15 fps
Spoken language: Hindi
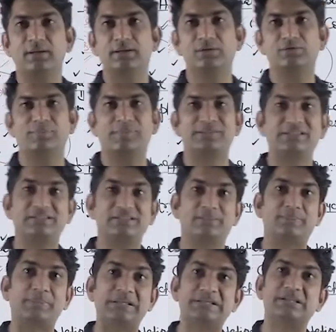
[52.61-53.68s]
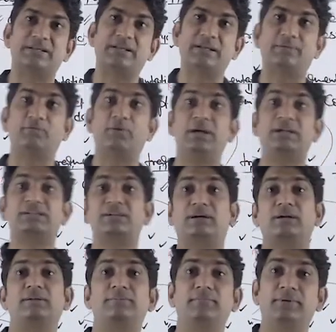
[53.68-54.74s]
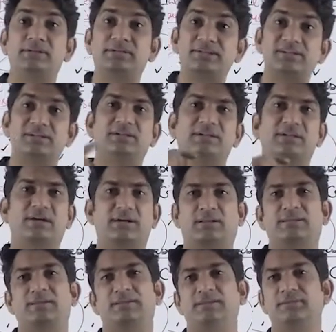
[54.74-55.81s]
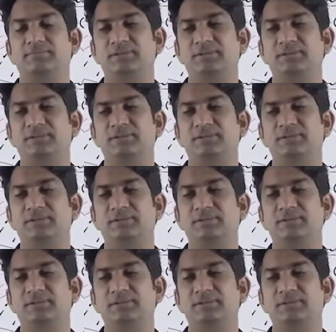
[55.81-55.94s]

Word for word: कि जो पैसेंजर पीजन है वो एग्जैक्टली मैसेजिंग किया करते थे